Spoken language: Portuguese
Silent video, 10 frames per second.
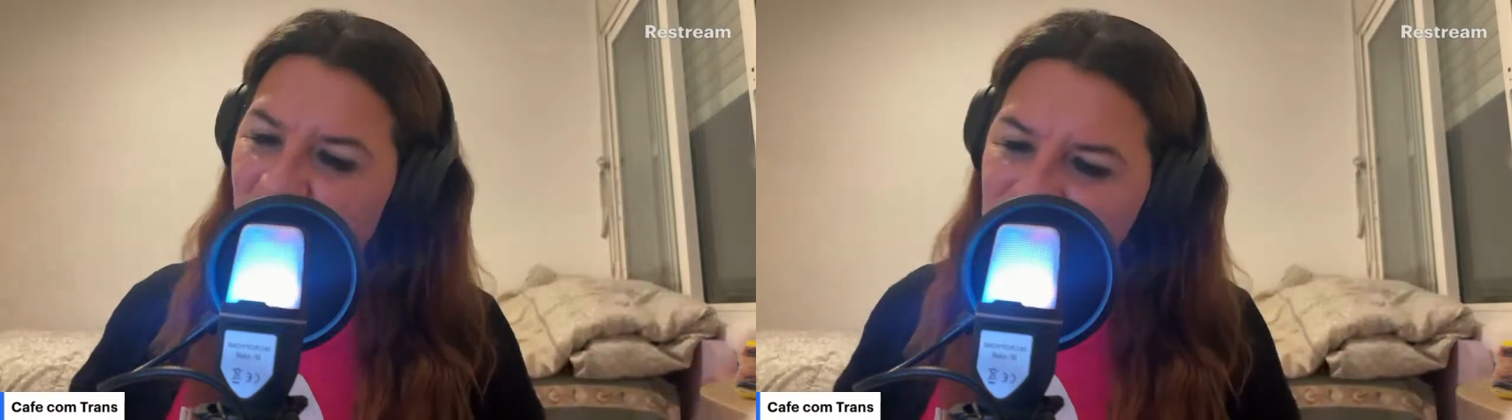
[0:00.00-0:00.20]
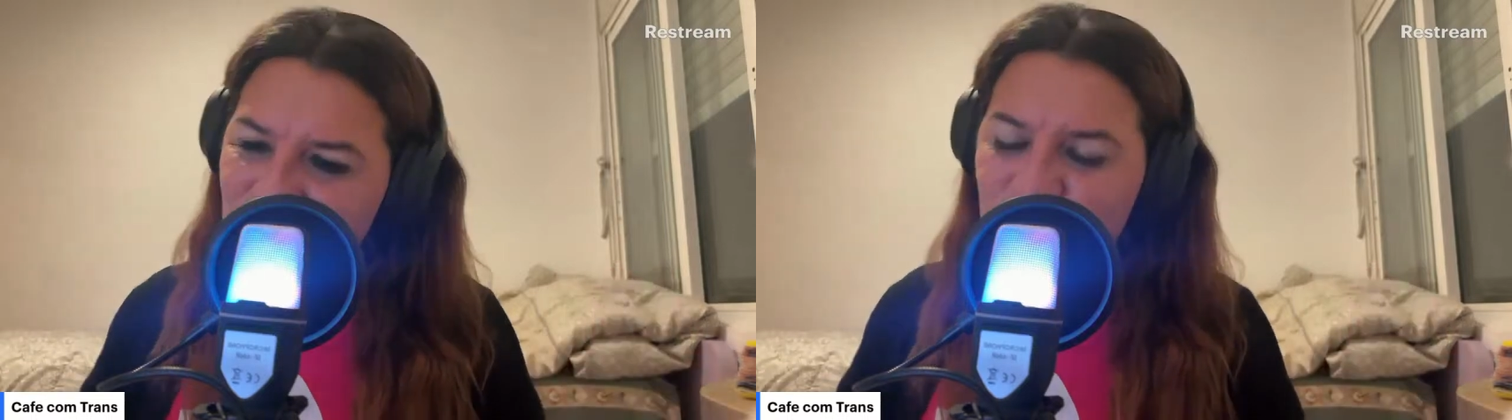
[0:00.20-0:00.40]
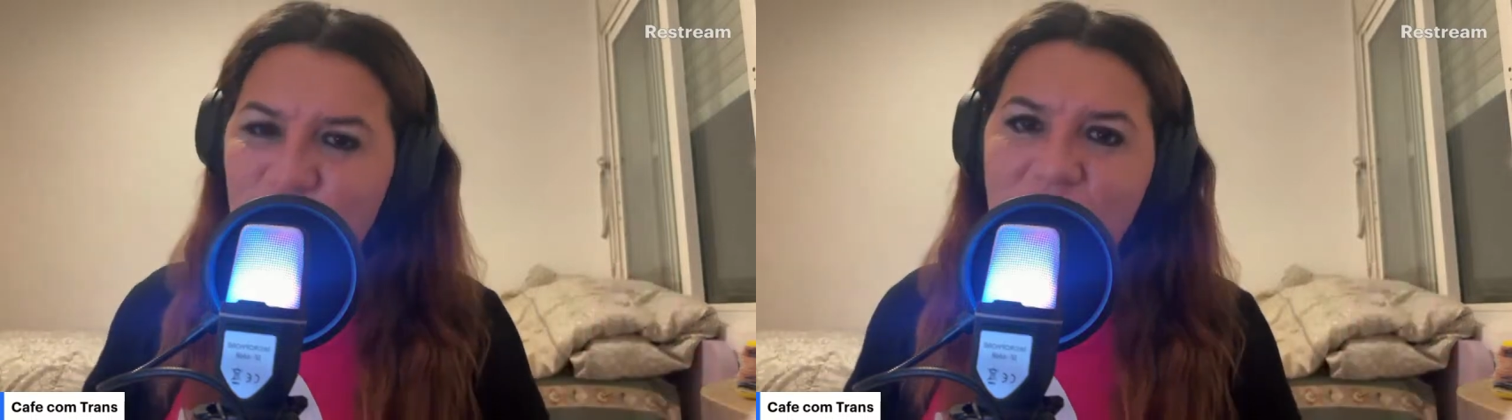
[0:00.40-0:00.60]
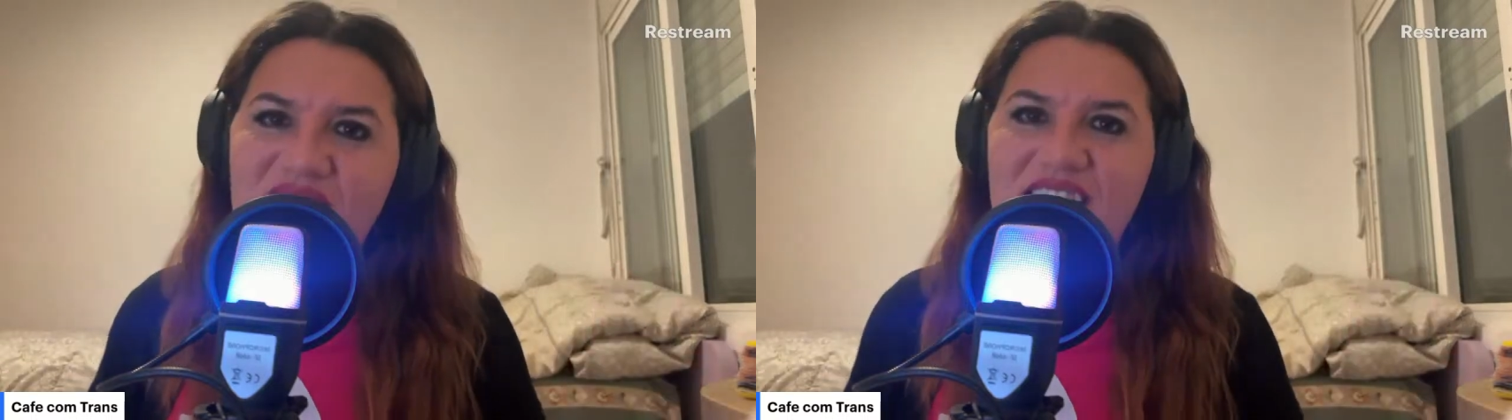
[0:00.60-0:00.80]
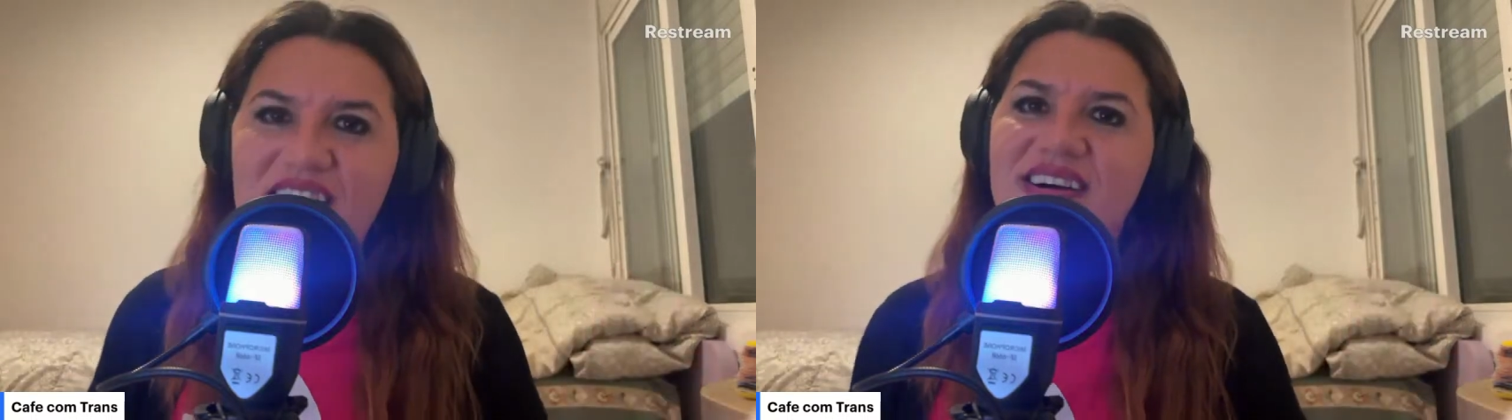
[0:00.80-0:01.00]
ó,
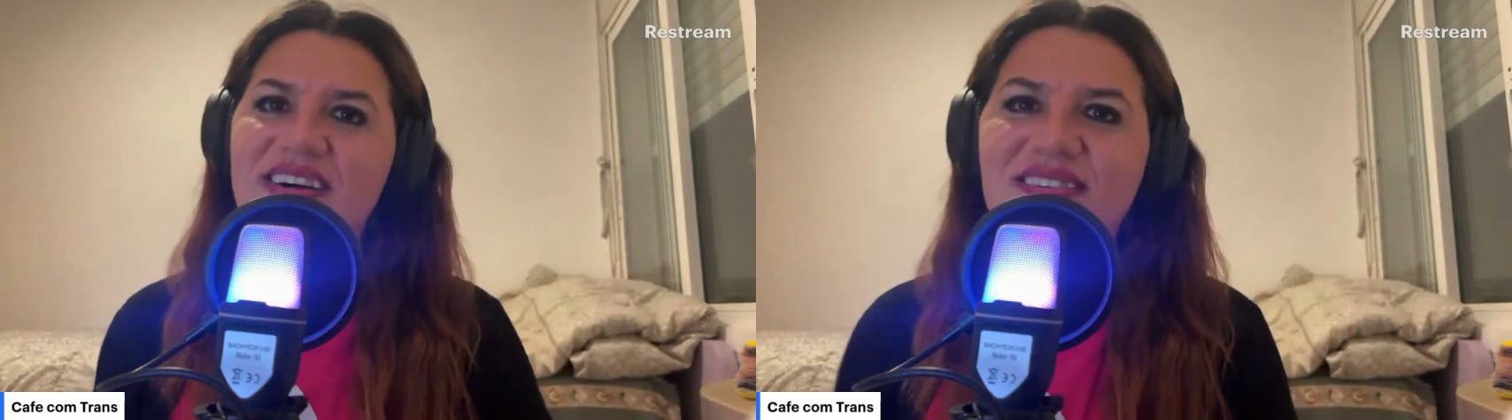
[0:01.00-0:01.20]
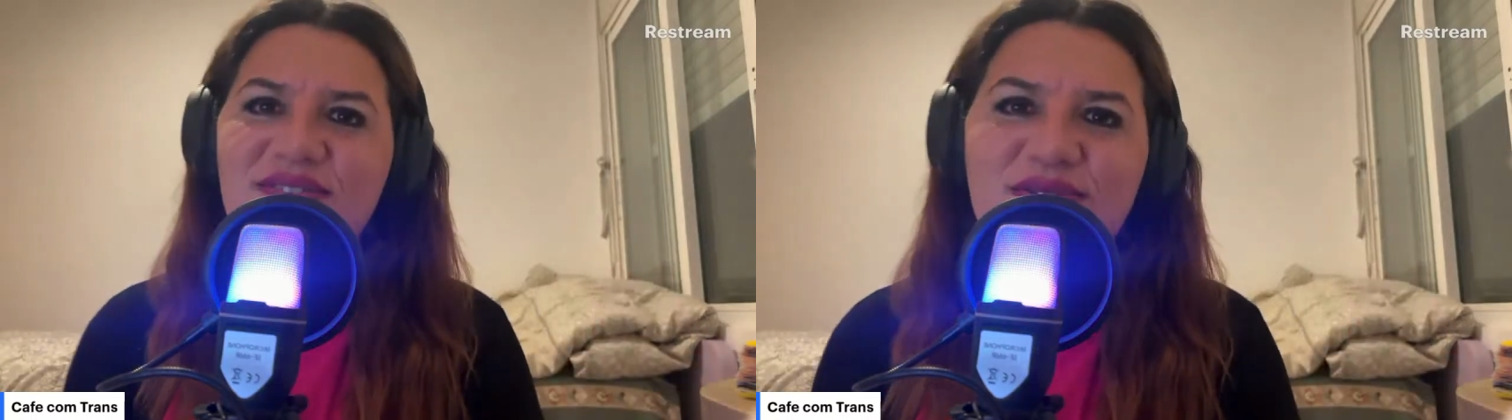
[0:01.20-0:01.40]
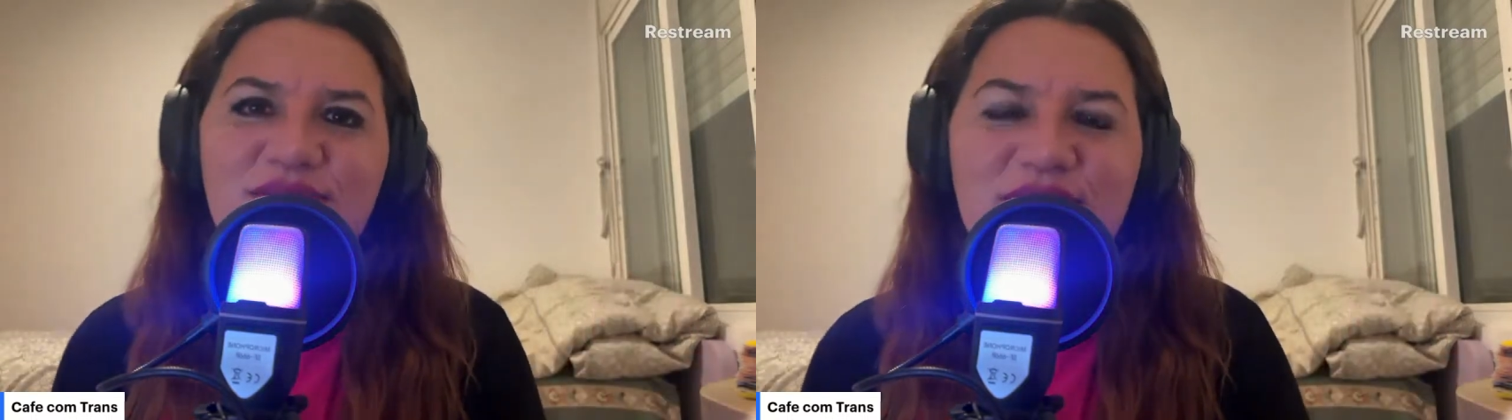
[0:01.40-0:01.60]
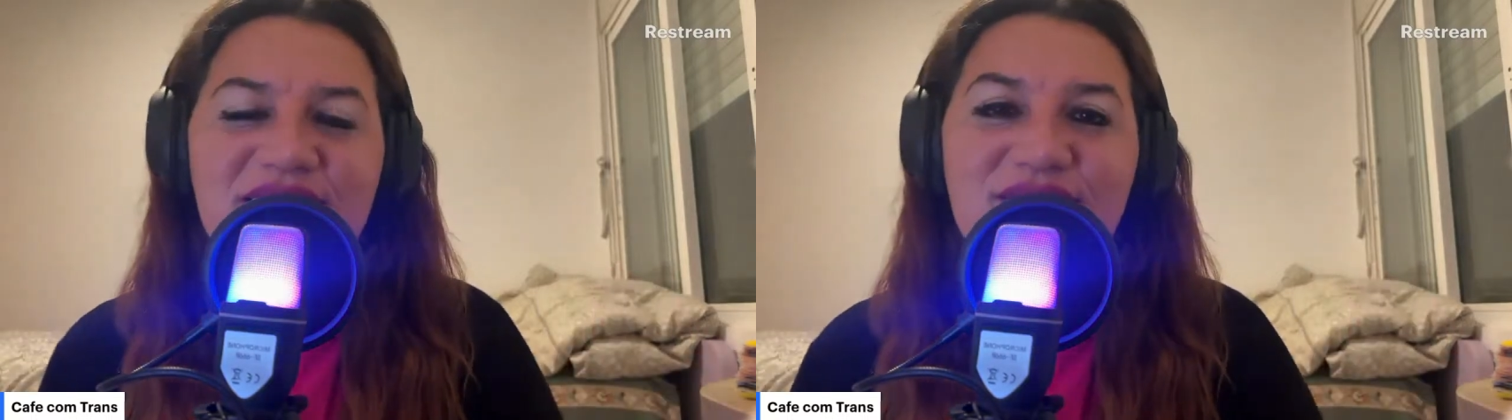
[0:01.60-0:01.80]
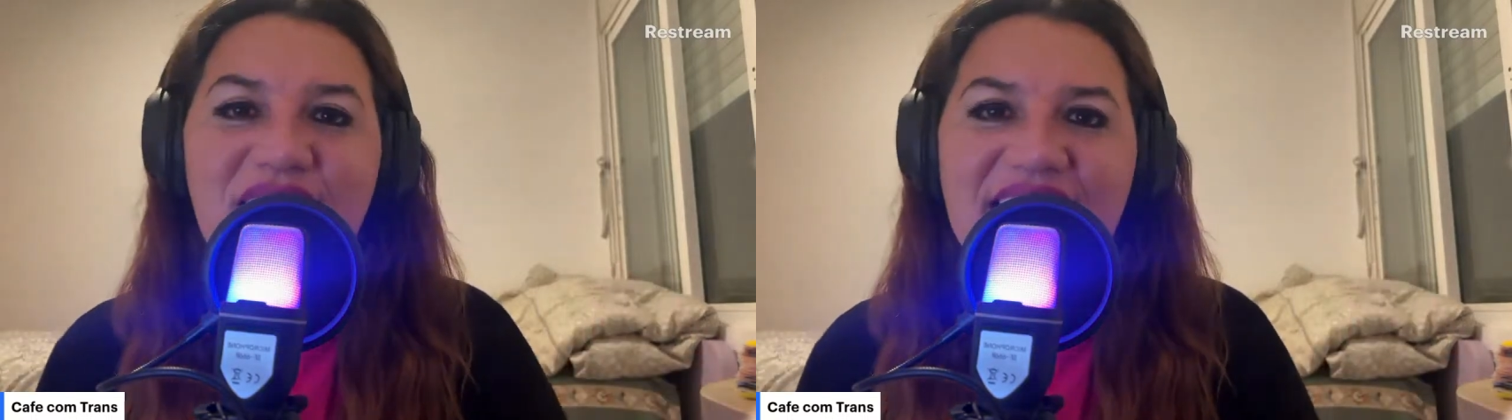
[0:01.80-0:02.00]
jogando tudo isso